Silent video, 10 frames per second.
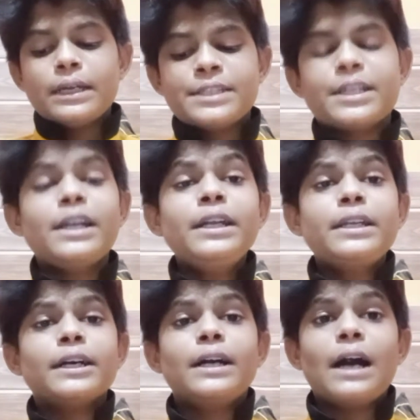
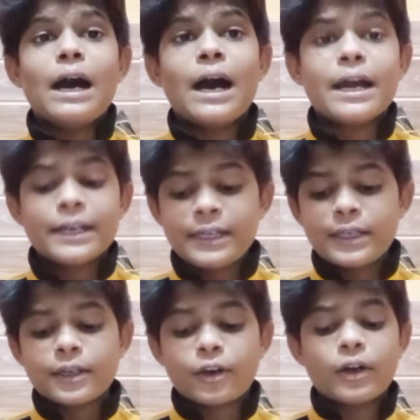इजेंट
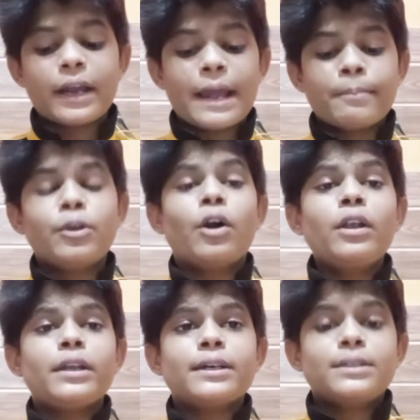एंट और एम नॉट